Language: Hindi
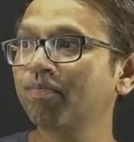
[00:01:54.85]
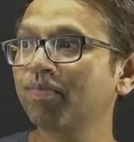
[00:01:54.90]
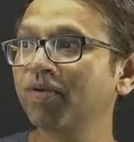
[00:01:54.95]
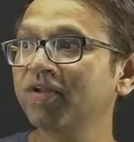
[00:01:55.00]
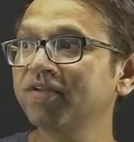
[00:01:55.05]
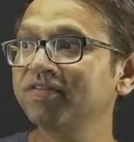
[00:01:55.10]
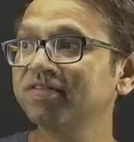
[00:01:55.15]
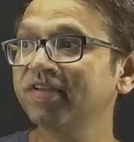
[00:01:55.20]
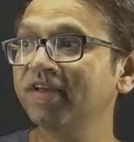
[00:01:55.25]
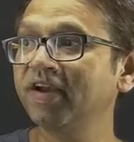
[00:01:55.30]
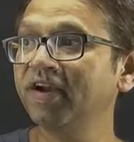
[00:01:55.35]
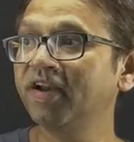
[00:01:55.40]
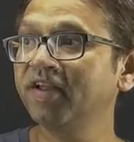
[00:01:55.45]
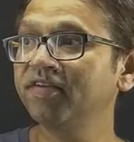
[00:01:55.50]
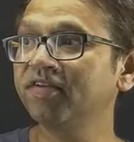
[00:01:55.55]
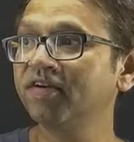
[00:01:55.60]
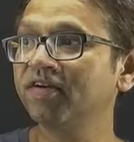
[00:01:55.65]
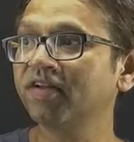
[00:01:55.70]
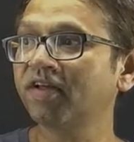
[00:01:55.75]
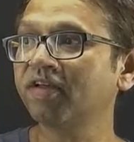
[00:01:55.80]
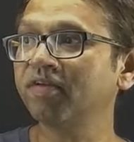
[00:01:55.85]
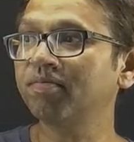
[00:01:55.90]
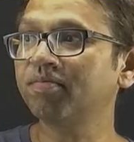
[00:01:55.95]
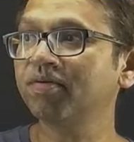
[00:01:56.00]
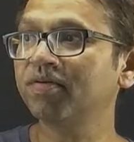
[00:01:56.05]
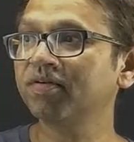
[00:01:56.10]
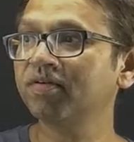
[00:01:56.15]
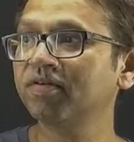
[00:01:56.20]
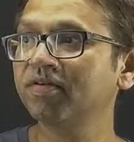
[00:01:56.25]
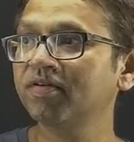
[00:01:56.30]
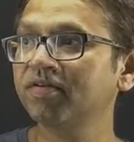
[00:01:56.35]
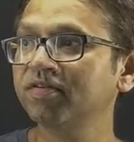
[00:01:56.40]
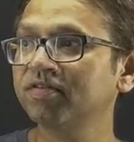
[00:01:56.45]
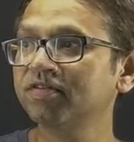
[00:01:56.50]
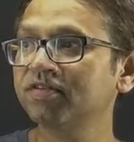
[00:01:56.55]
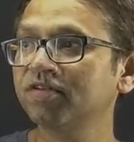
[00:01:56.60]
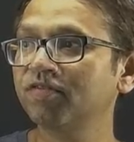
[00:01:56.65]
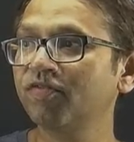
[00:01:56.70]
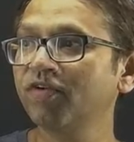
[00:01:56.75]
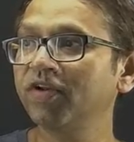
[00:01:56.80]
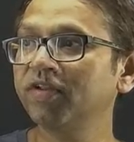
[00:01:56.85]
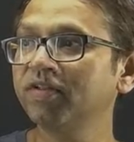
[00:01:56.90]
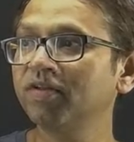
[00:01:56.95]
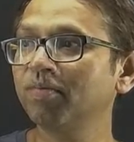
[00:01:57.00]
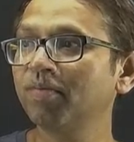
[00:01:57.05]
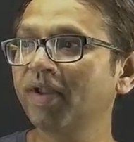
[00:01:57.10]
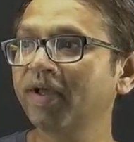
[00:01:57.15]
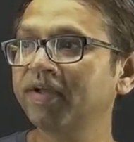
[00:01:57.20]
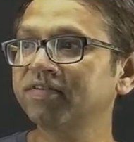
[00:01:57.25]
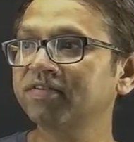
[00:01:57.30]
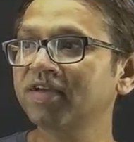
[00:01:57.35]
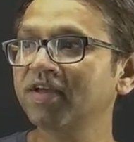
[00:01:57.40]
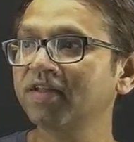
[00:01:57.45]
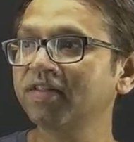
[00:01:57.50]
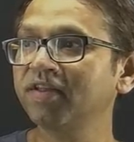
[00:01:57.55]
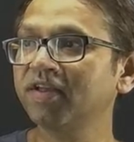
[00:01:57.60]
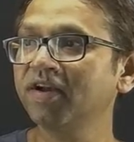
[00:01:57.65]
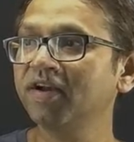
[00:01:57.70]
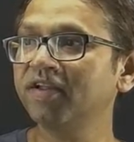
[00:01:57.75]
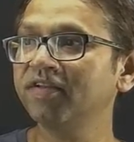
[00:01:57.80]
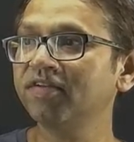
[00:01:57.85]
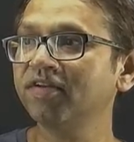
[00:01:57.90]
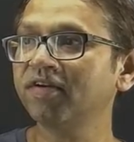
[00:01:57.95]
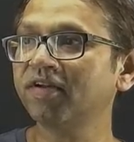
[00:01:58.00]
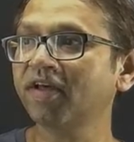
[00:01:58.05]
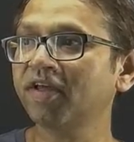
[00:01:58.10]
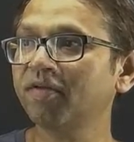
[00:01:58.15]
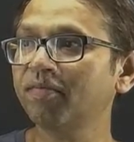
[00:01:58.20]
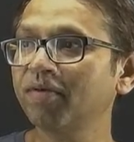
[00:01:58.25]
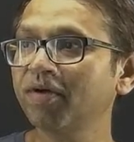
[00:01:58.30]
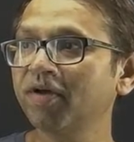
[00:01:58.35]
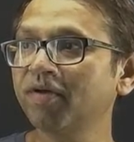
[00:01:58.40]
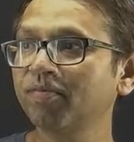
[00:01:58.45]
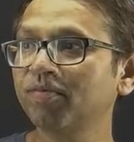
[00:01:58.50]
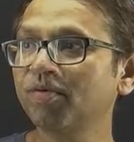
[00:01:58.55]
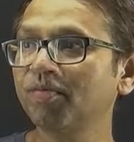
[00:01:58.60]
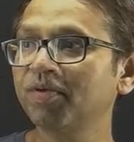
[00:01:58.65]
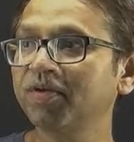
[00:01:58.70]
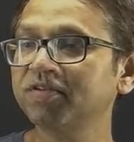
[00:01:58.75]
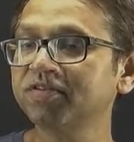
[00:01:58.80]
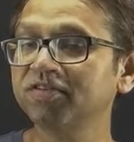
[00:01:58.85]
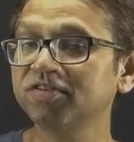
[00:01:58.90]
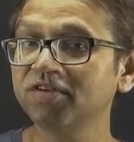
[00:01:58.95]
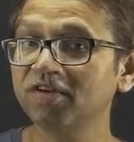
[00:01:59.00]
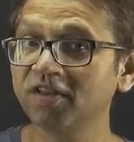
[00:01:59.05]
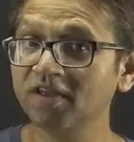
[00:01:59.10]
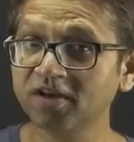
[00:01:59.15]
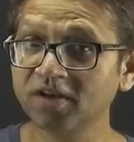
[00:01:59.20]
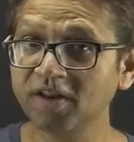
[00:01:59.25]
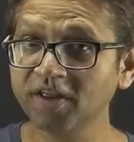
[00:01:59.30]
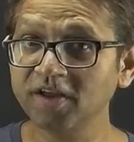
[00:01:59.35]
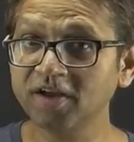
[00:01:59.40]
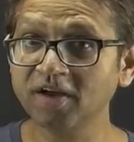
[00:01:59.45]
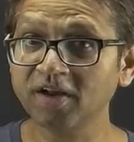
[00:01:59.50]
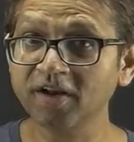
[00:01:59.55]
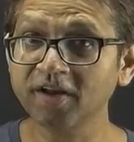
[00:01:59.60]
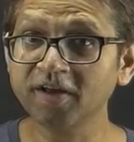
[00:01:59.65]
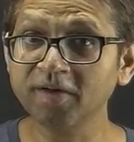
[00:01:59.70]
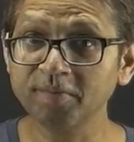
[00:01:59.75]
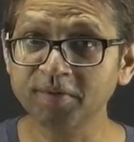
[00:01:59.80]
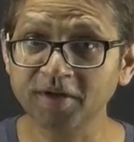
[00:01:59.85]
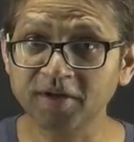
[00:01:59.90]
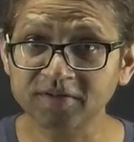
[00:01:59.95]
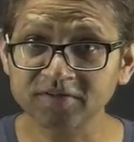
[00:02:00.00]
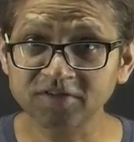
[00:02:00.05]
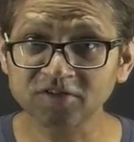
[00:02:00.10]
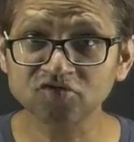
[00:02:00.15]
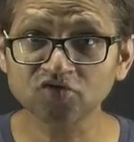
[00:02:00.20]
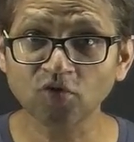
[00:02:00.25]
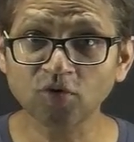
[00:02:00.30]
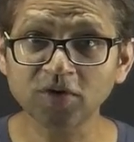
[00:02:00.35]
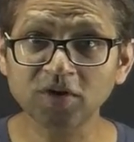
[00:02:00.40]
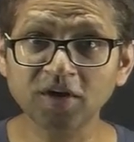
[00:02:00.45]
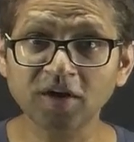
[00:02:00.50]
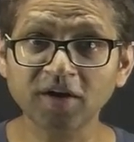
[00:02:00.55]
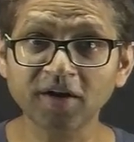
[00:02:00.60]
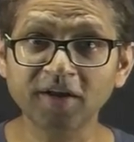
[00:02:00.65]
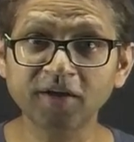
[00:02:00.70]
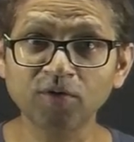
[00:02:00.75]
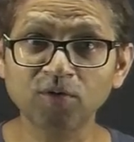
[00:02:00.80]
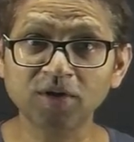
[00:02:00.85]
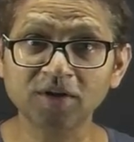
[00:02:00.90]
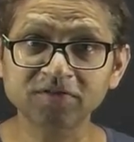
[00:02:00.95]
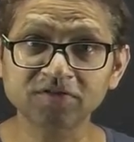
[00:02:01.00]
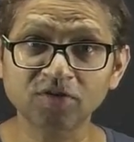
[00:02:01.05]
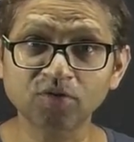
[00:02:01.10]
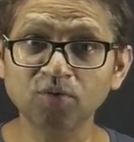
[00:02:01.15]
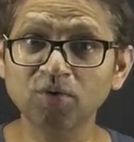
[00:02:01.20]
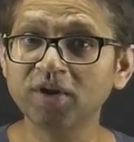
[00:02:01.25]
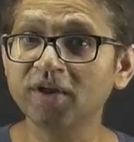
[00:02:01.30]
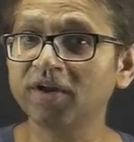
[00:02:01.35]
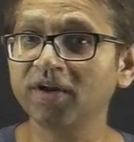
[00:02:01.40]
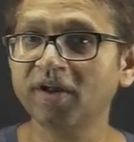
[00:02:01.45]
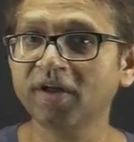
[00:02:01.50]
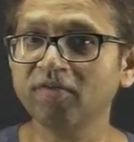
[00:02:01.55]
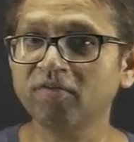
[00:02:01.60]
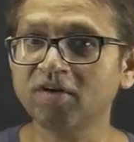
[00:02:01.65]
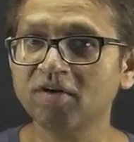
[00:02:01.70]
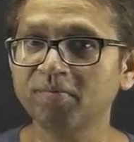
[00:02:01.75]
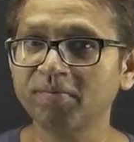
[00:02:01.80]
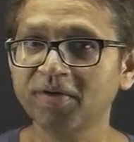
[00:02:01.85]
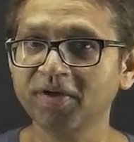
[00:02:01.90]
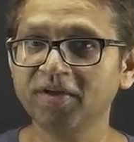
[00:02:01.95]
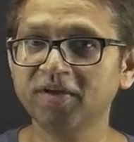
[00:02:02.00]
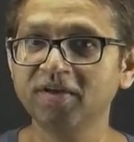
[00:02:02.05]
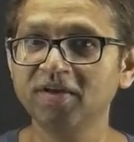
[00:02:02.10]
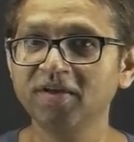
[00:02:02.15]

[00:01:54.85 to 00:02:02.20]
प्लस इंटीजर टाइप जैसे फिलिंग द ब्लैंक्स कहते हैं इंटीजर टाइप है आपके पास टिक नहीं करना है आपने आंसर सॉल्व करना है और आंसर को लिखना है वहाँ पे